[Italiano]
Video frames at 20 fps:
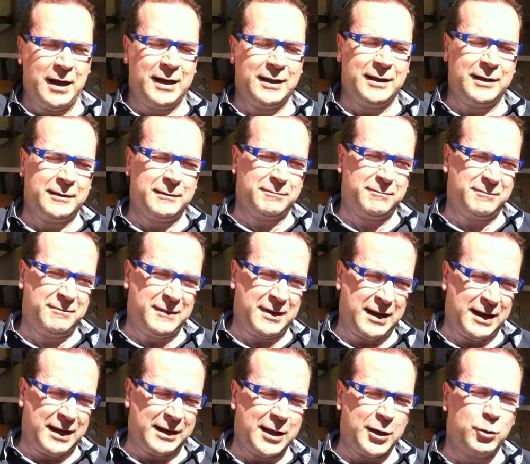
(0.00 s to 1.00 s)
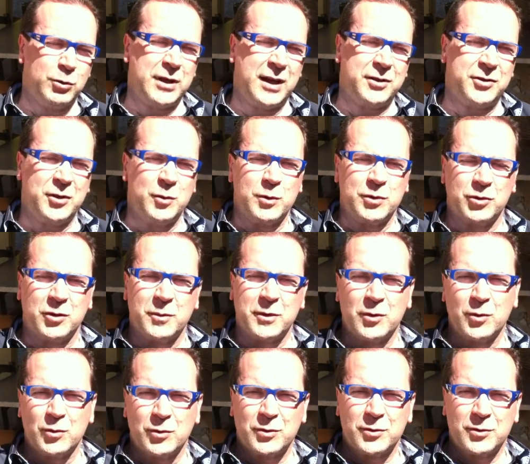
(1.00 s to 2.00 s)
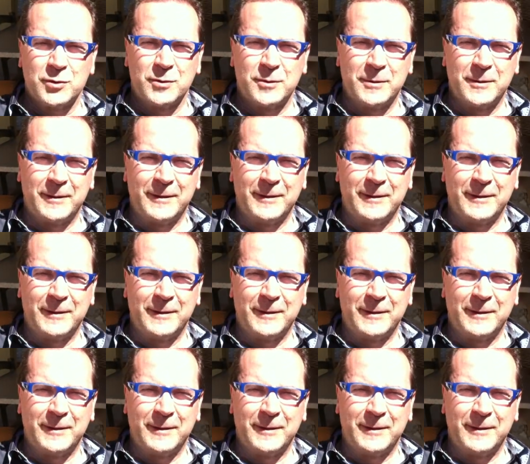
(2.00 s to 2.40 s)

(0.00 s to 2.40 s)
ad, ad aiutarci in questo percorso.